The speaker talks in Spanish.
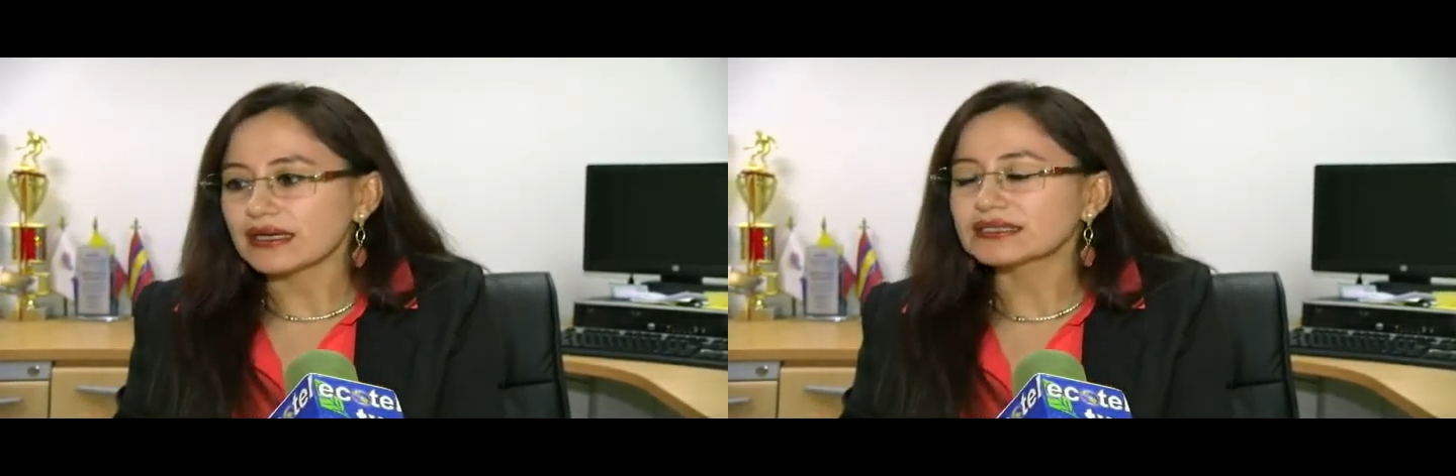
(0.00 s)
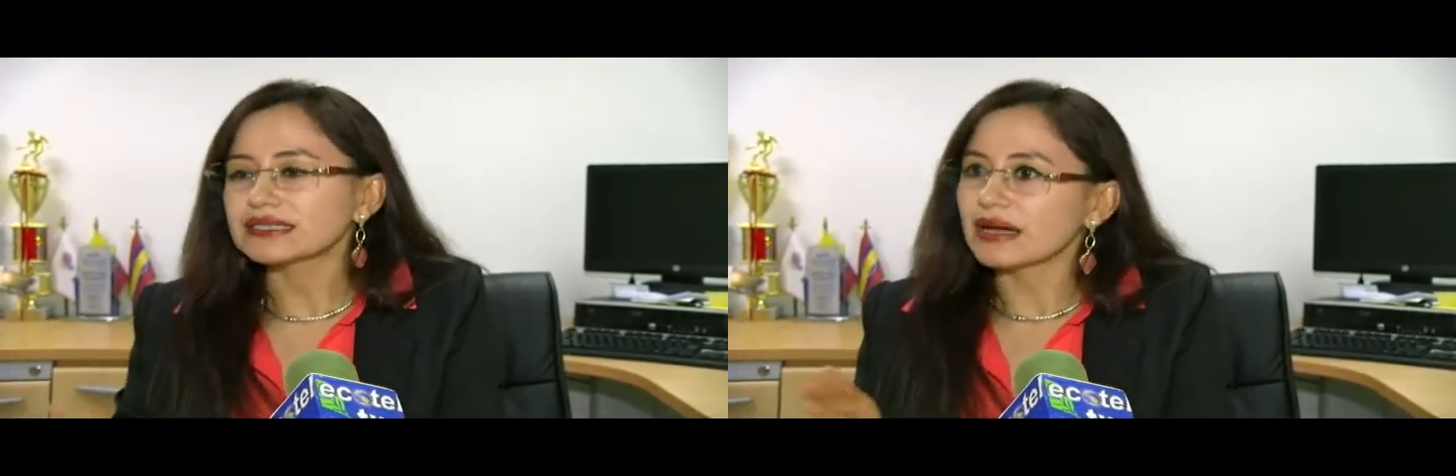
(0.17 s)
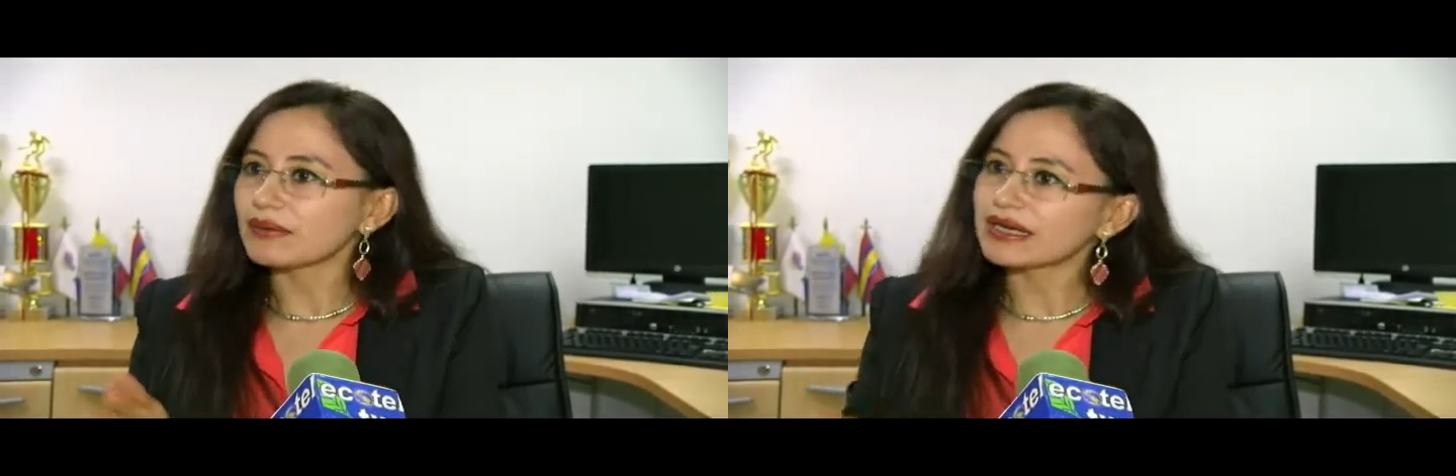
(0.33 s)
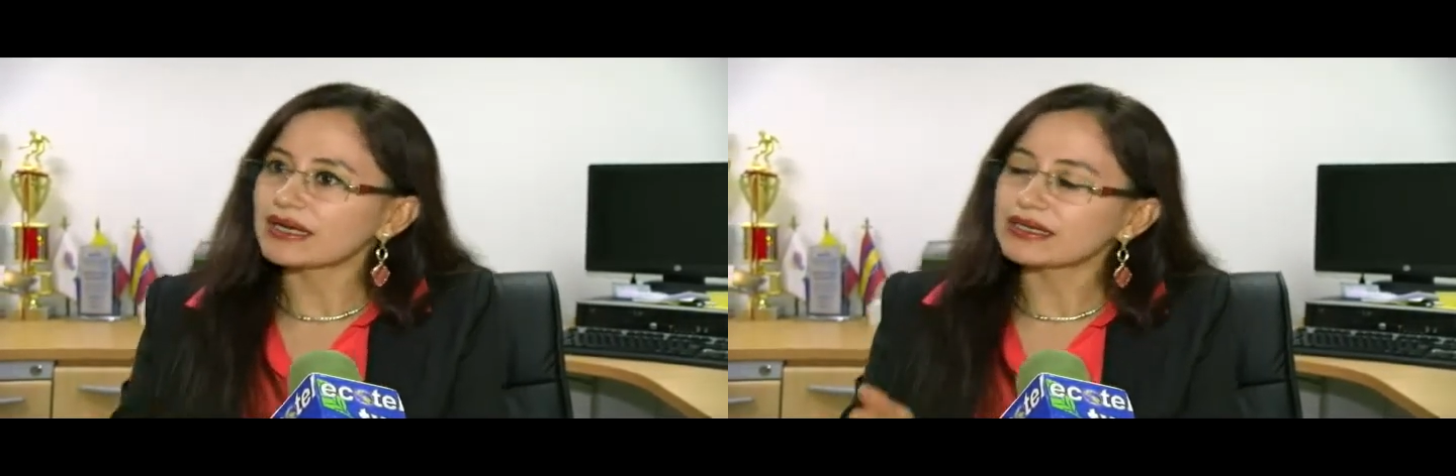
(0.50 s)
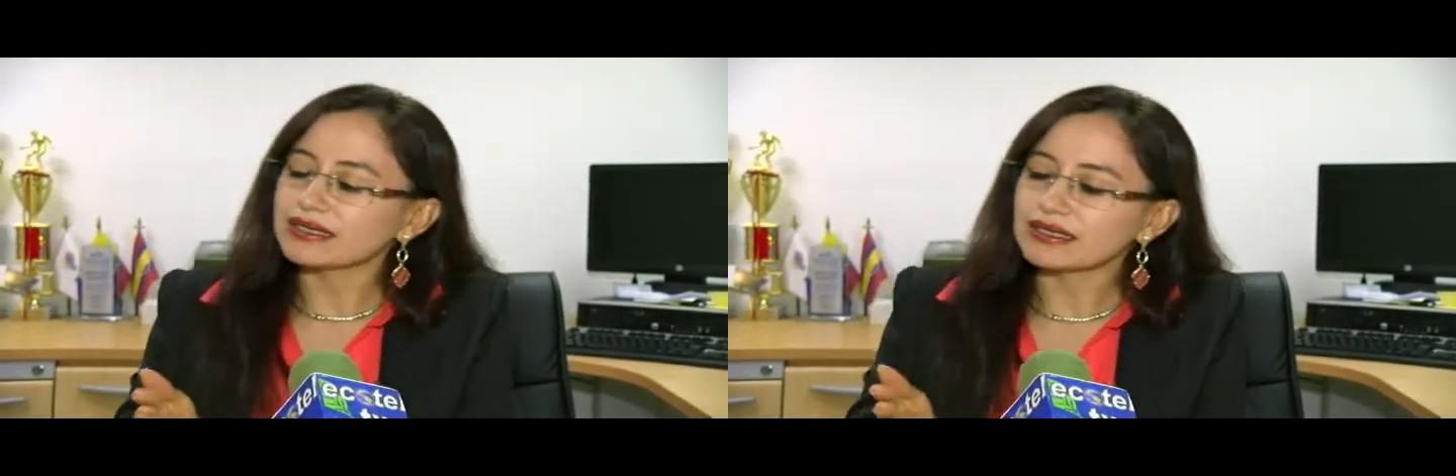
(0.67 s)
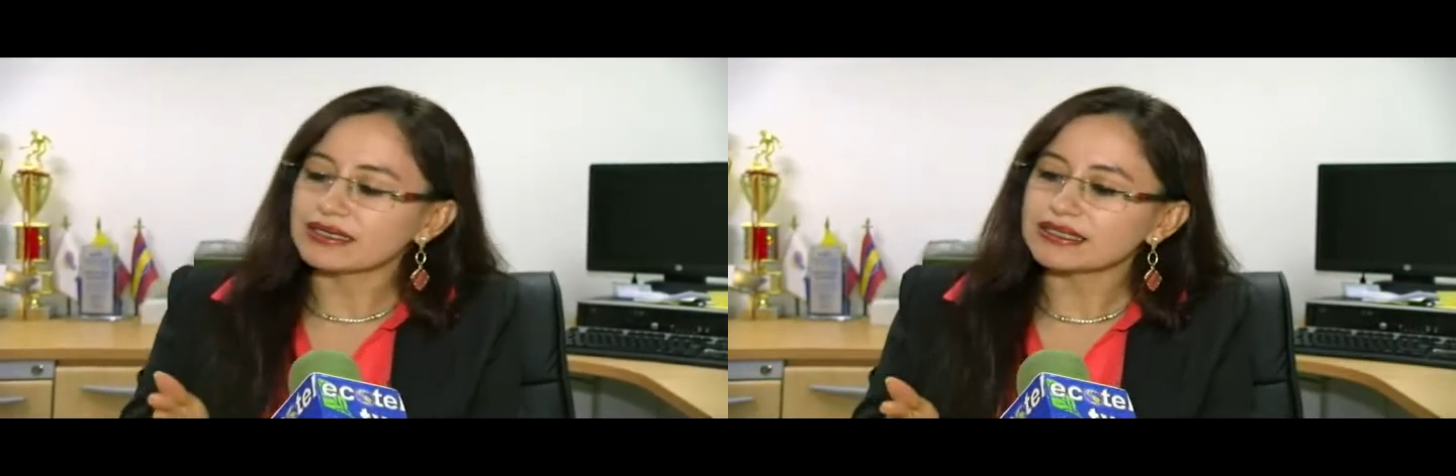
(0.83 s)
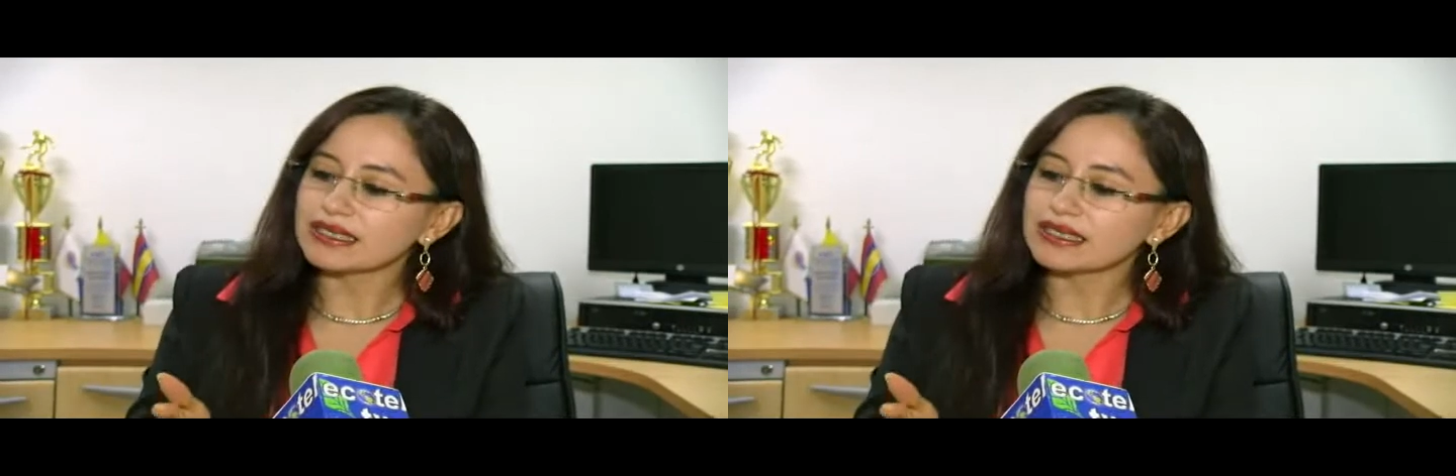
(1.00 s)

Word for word: estaba eh,